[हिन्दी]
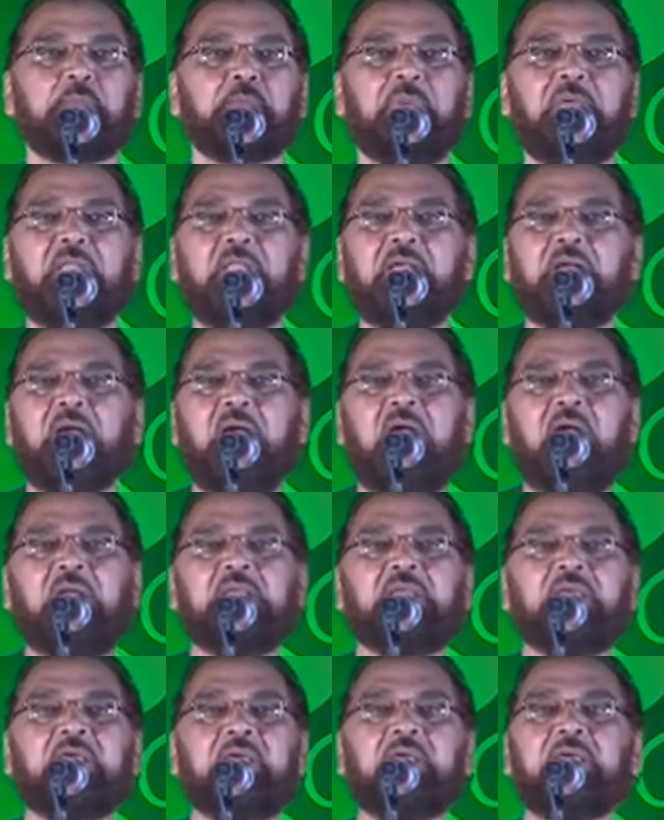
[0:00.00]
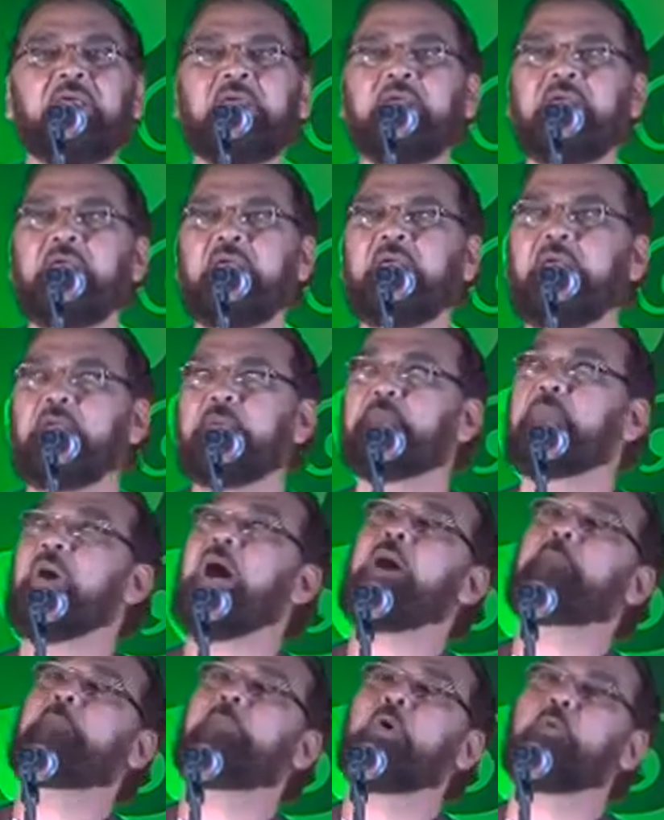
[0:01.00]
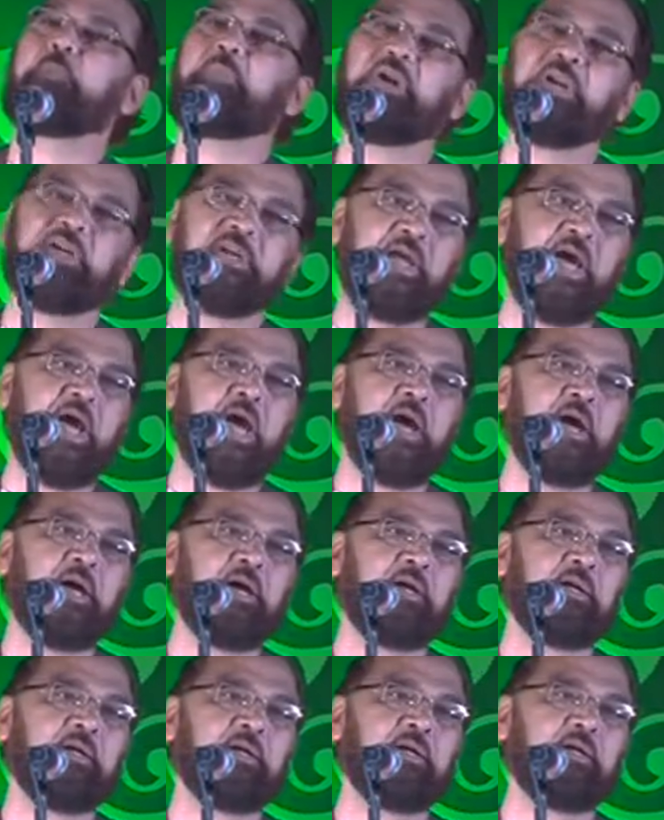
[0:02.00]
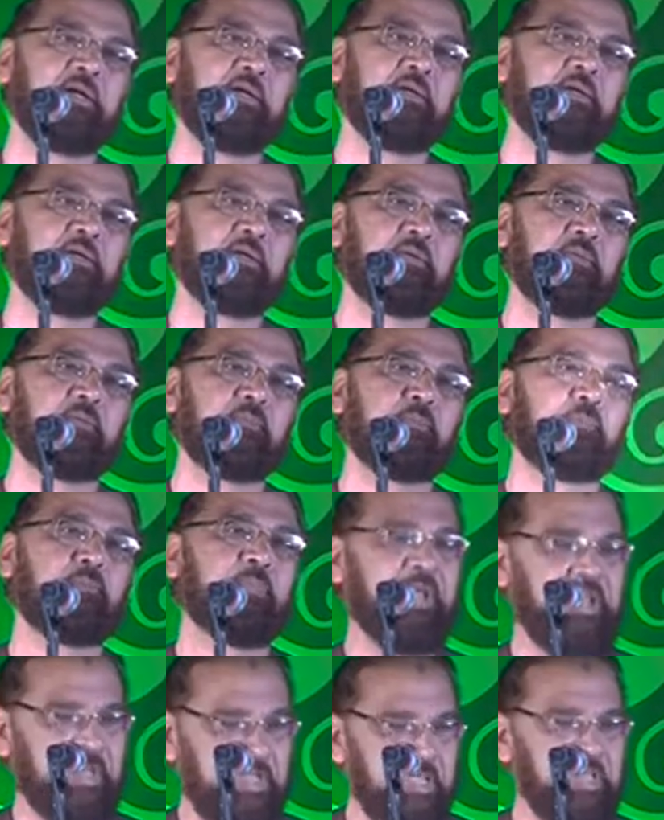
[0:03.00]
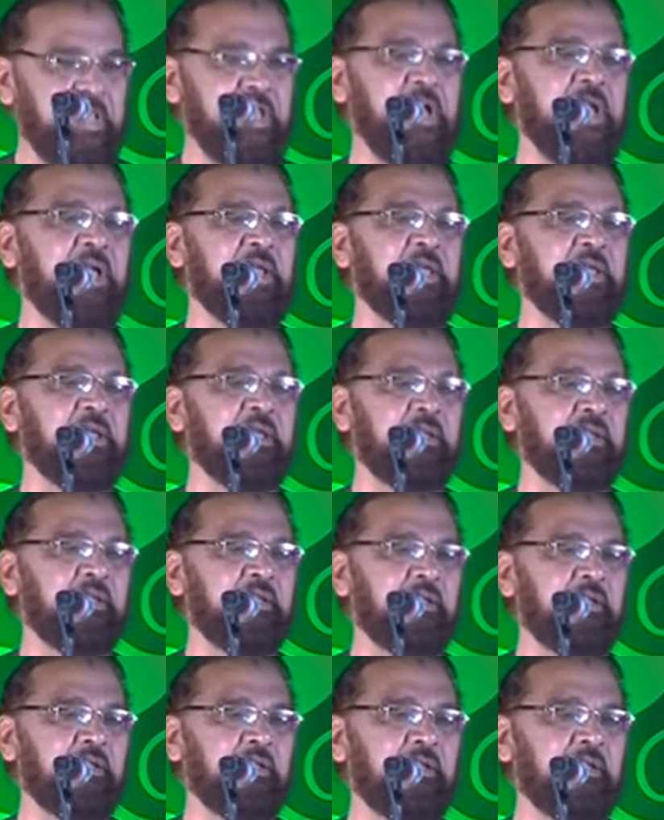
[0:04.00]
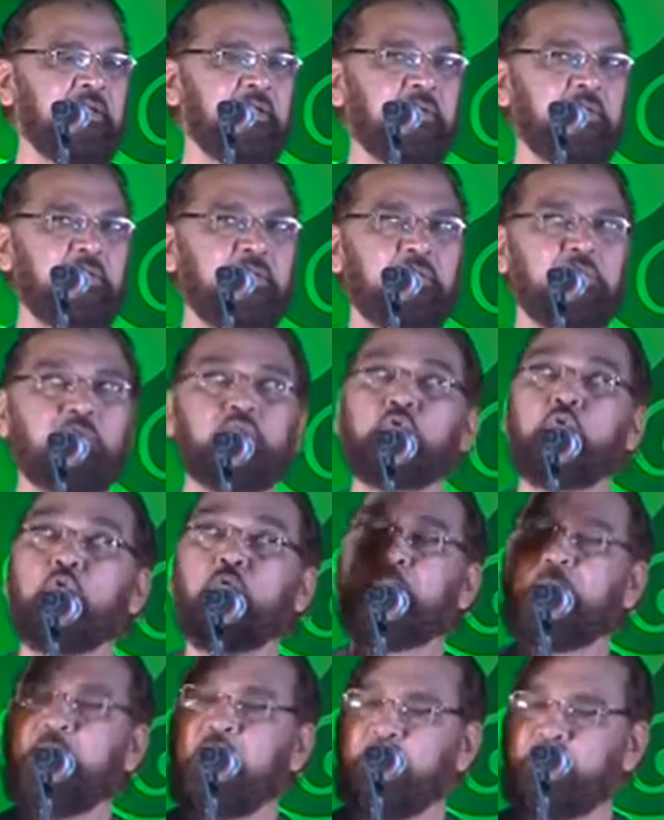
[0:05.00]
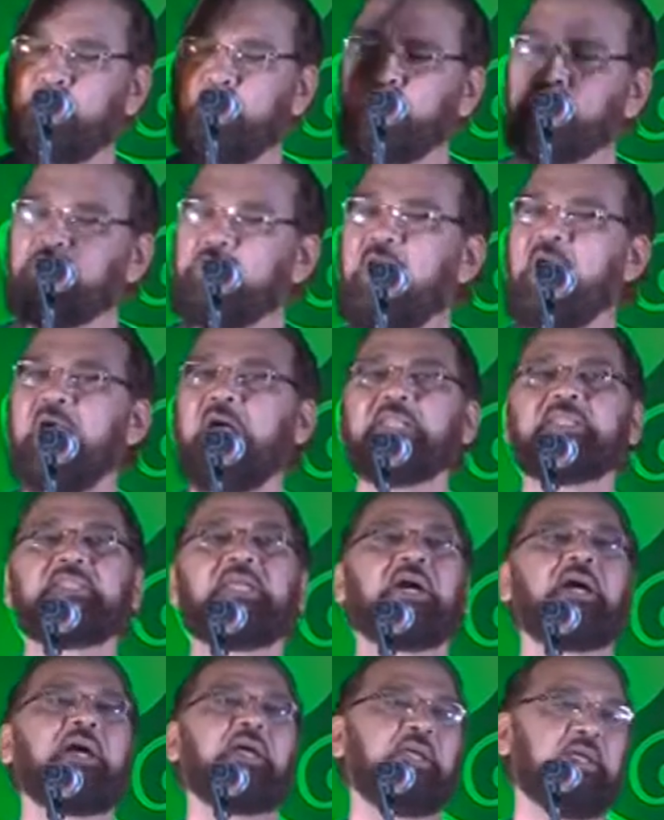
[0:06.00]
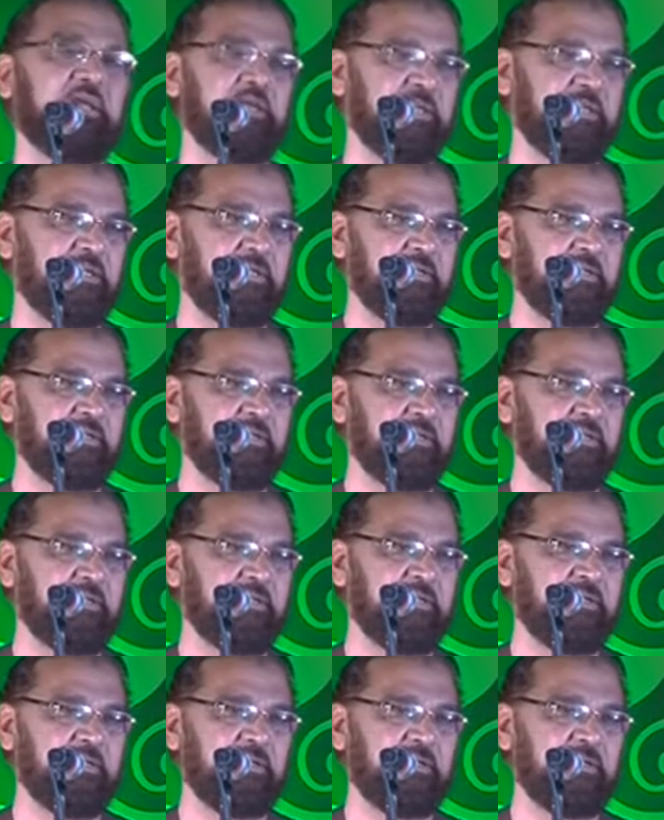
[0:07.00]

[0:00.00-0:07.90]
मैंने कहा यह है कि बाप और बेटा पहले आए तो फिर पोता आता है वाह